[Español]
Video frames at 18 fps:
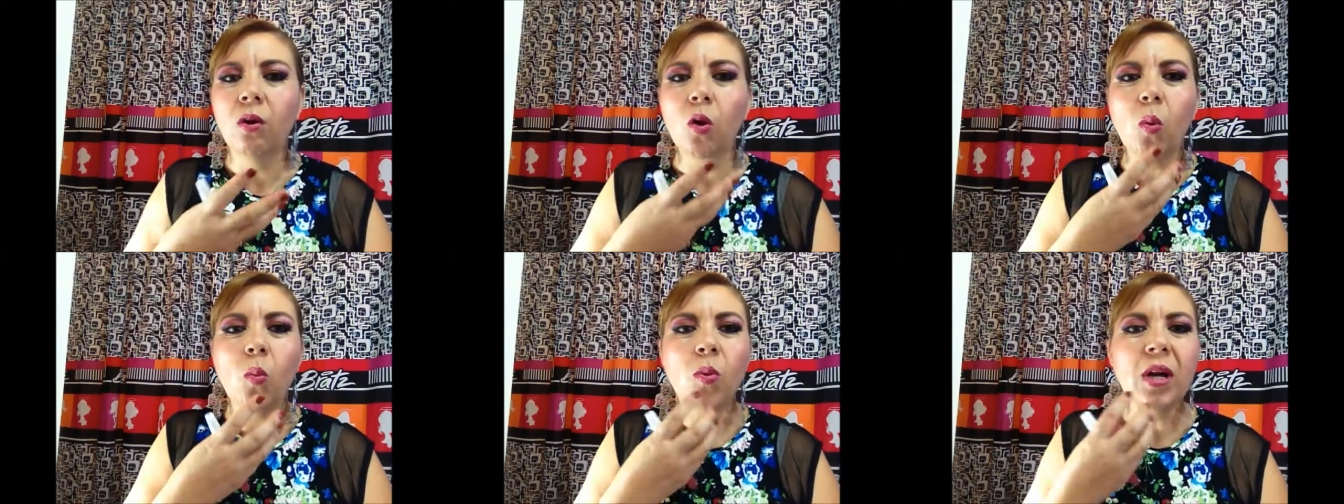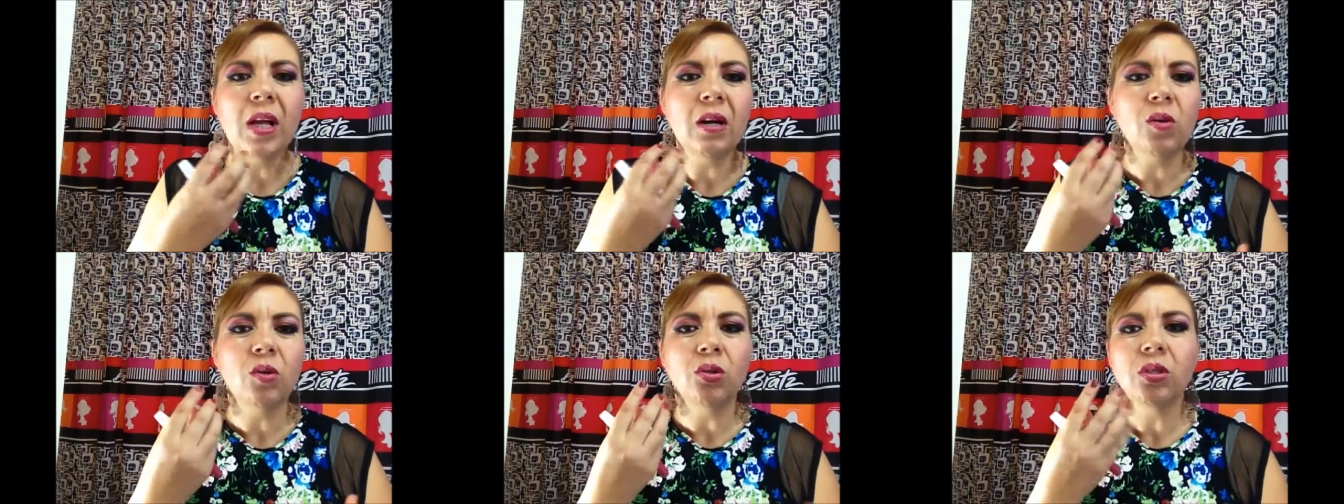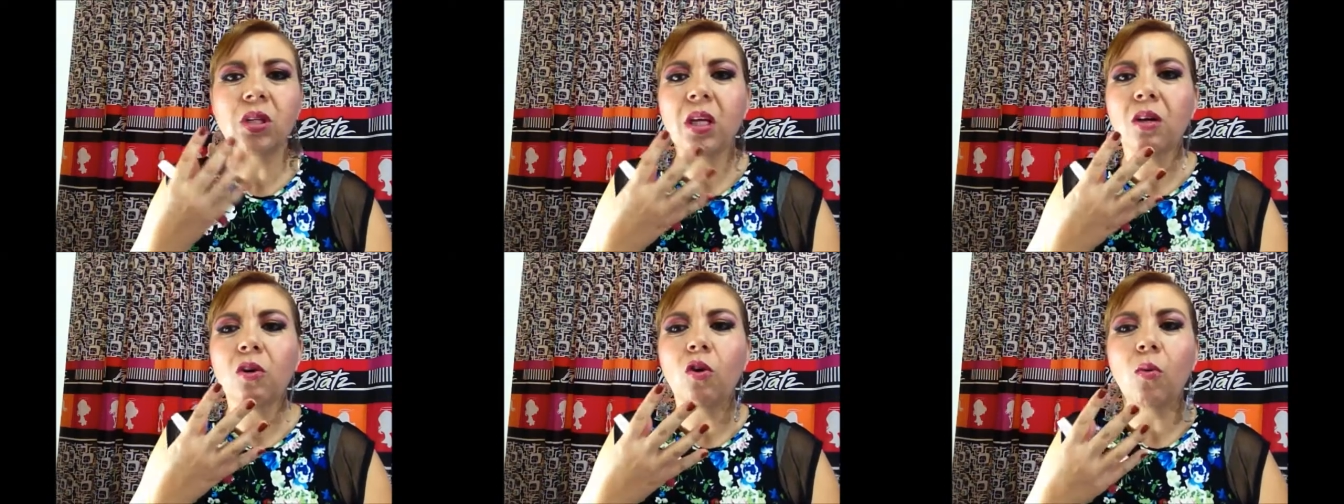como una
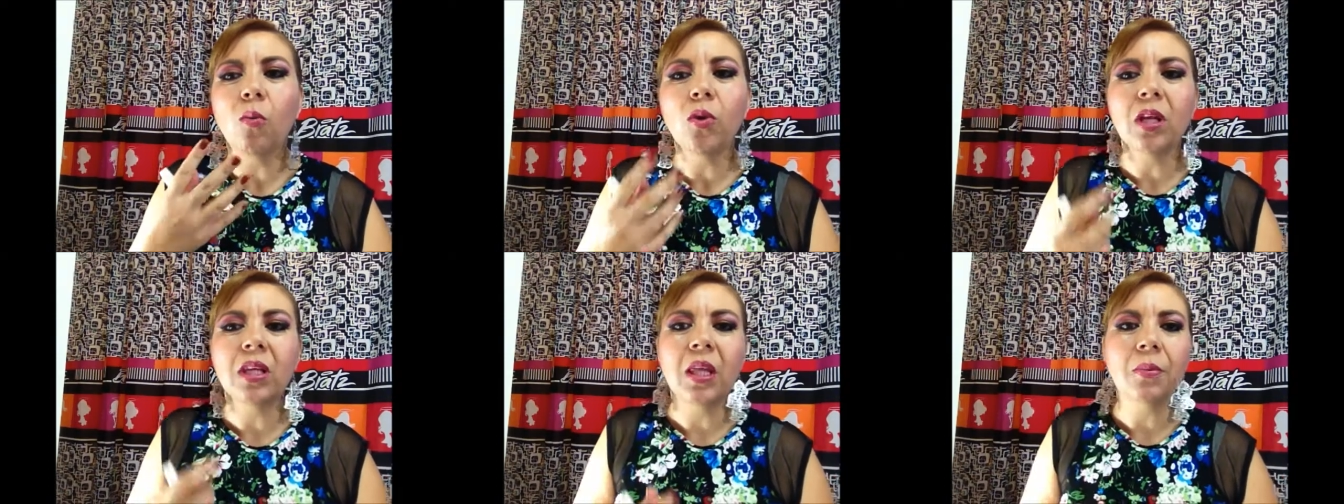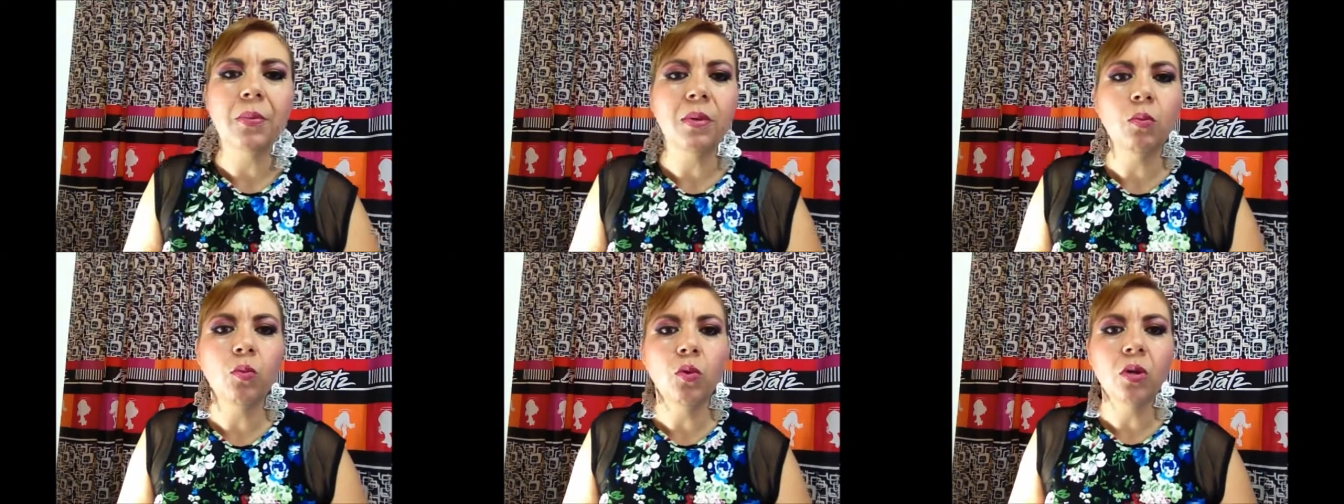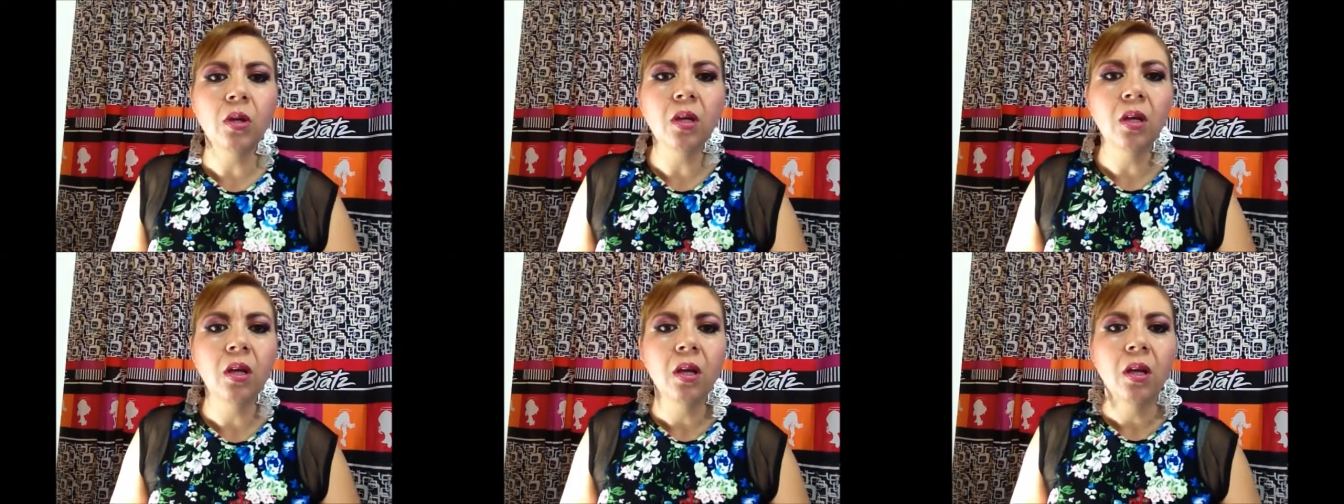cosa incómoda, también
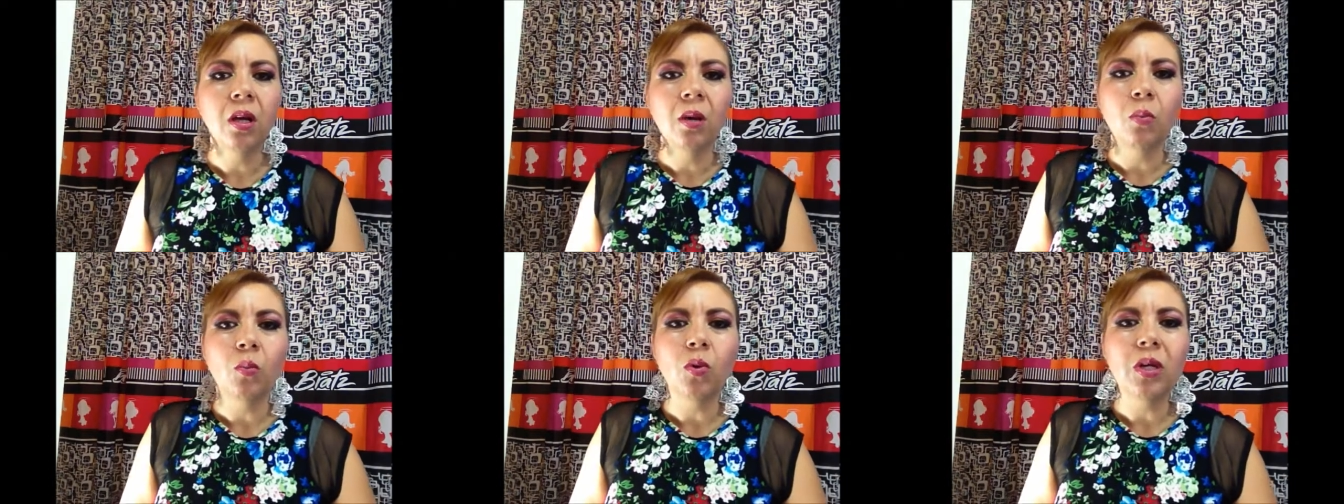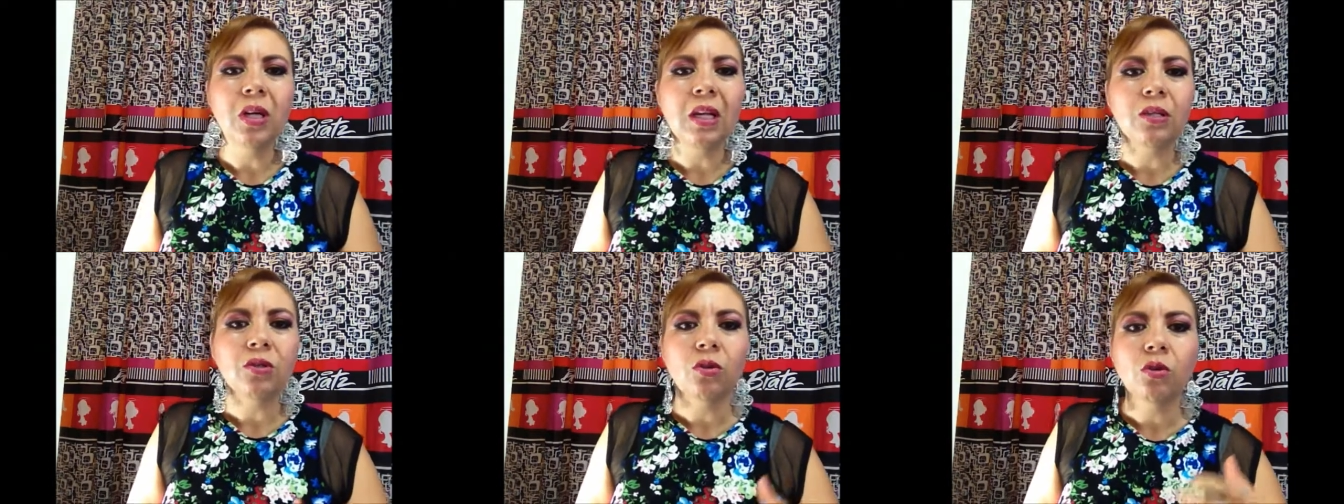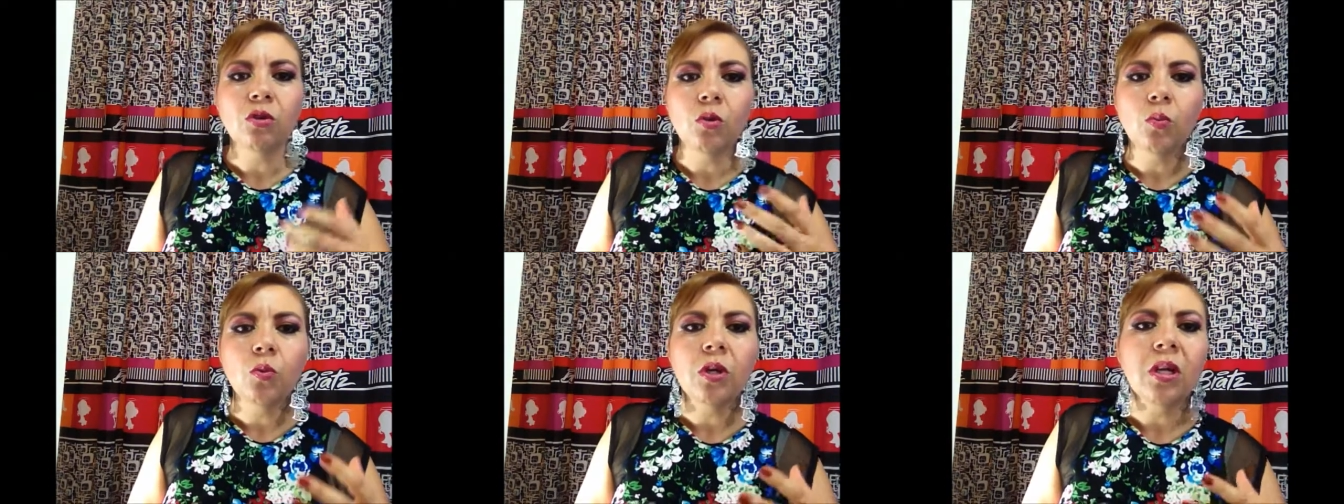muy, muy
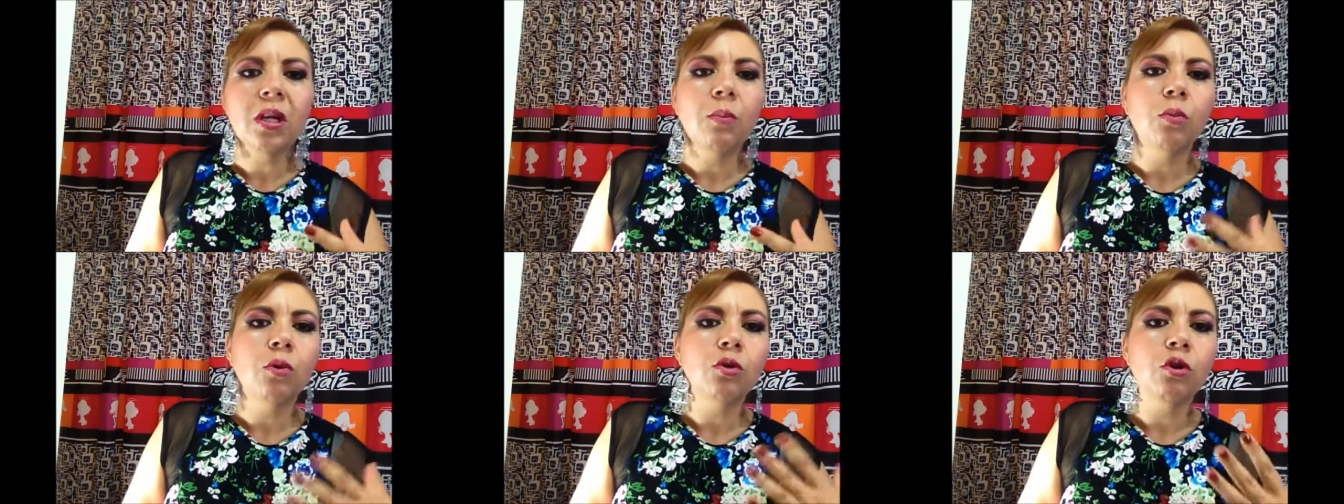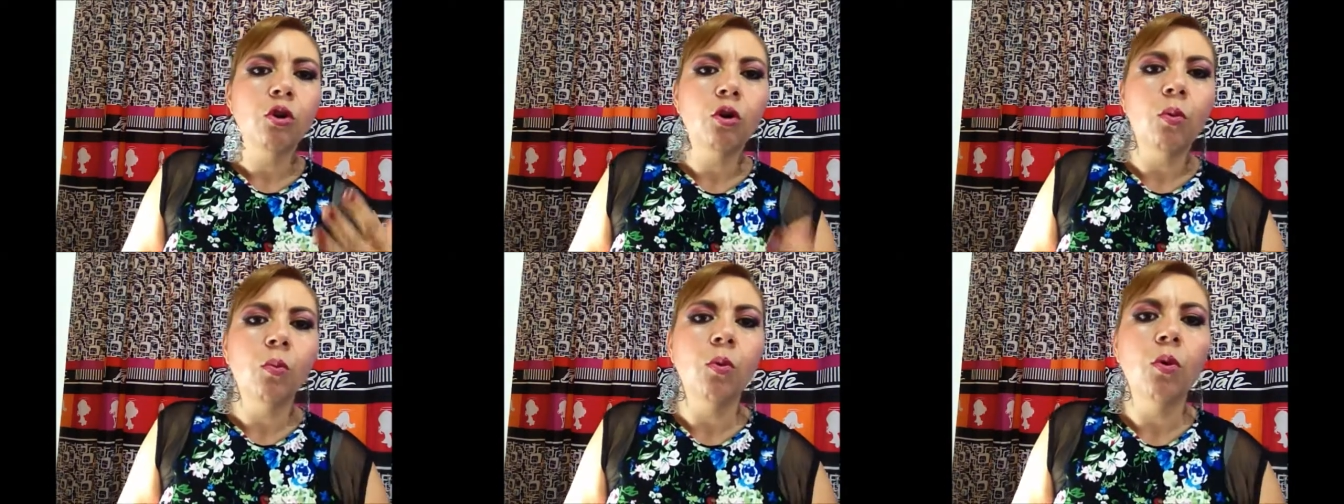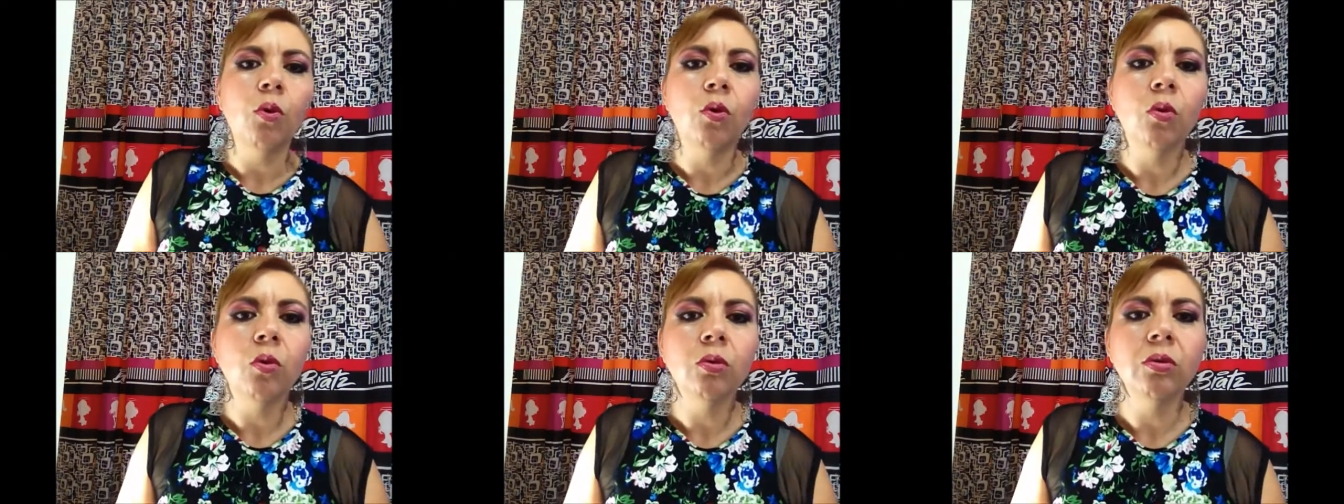grasoso, muy cremoso,
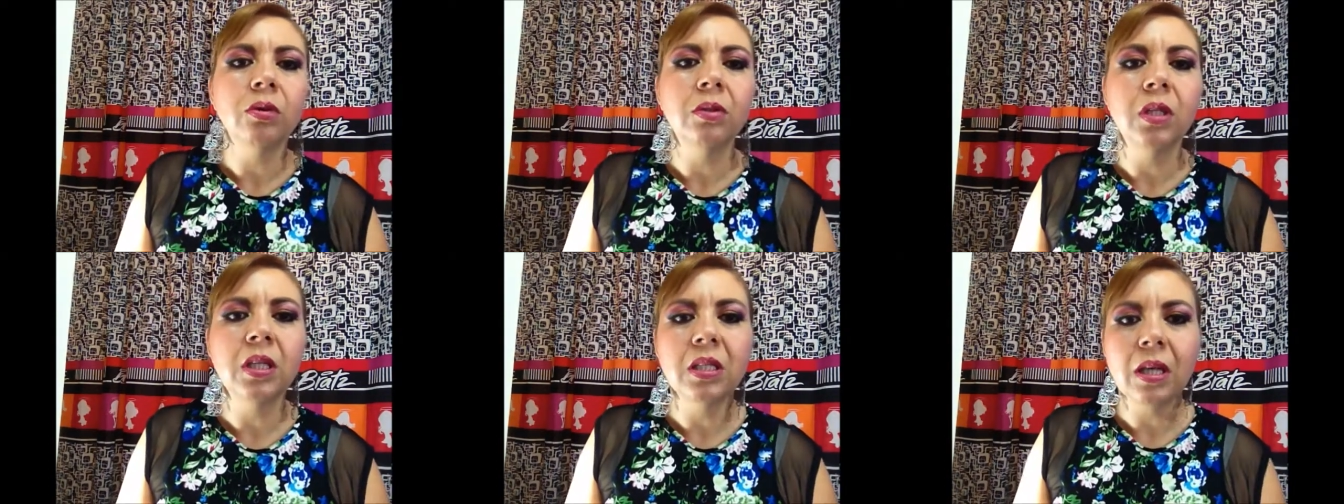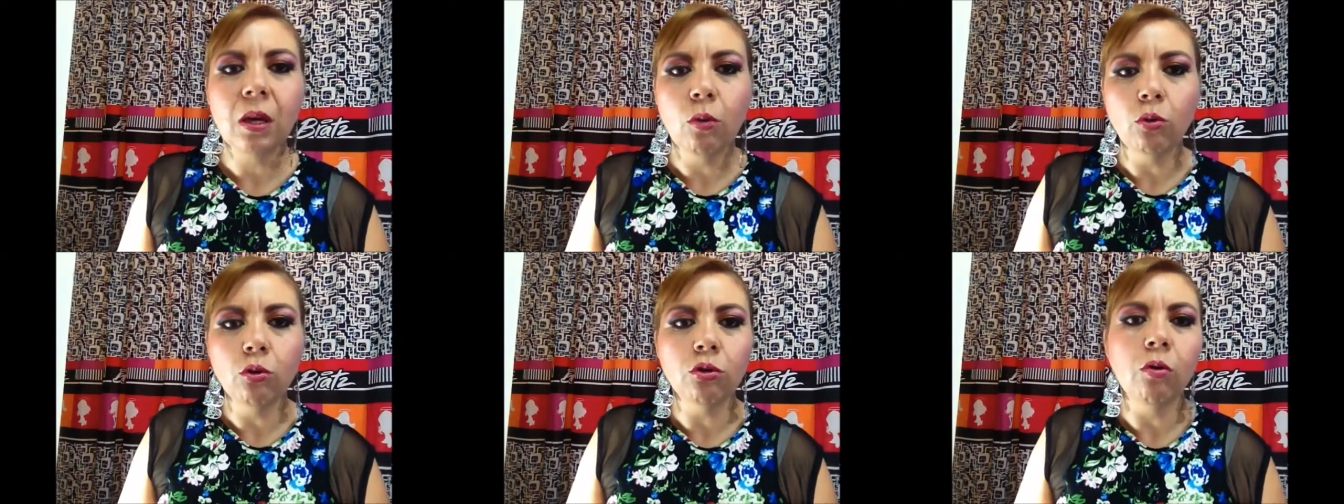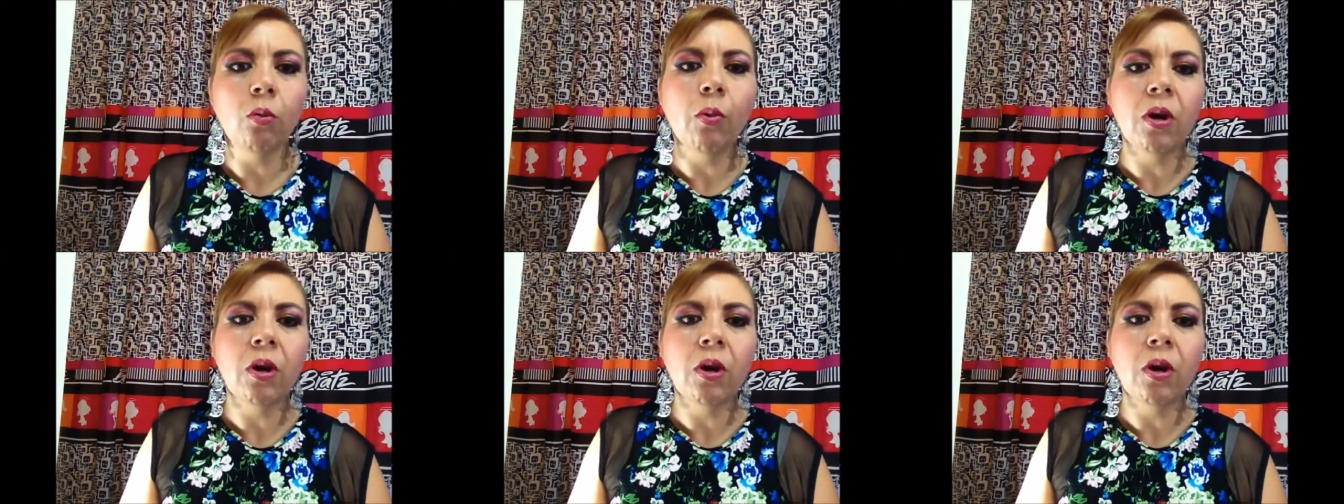como disagusto.